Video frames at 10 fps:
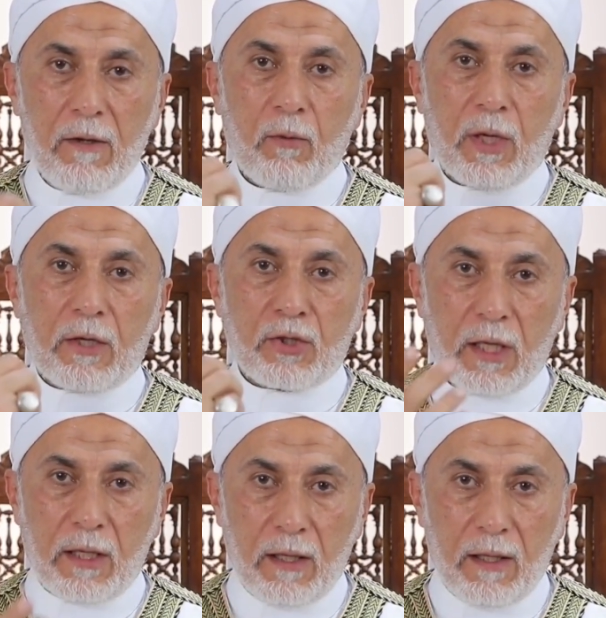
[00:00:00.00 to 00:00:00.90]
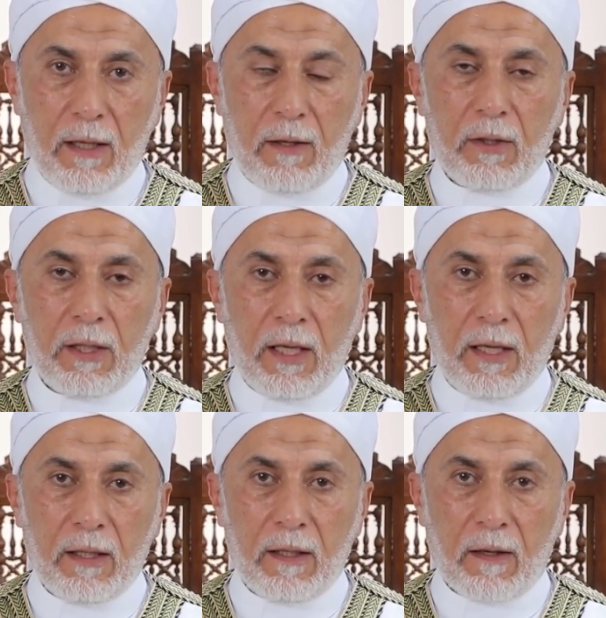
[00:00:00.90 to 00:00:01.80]
ونشهد أن لا إله
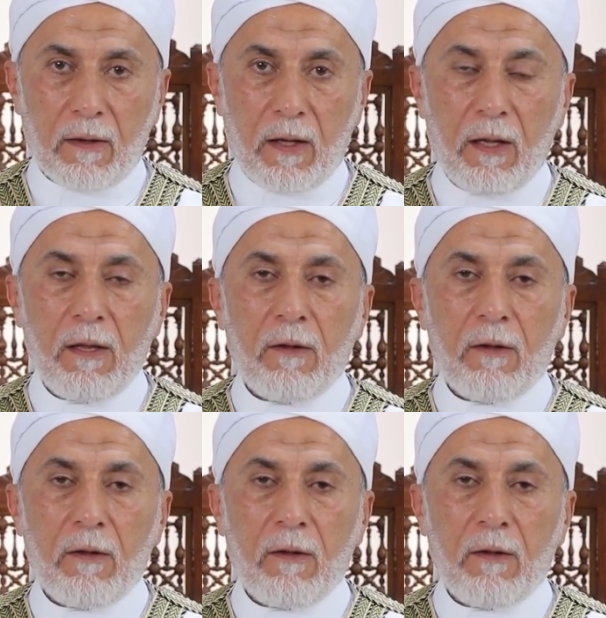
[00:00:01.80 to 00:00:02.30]
إلا الله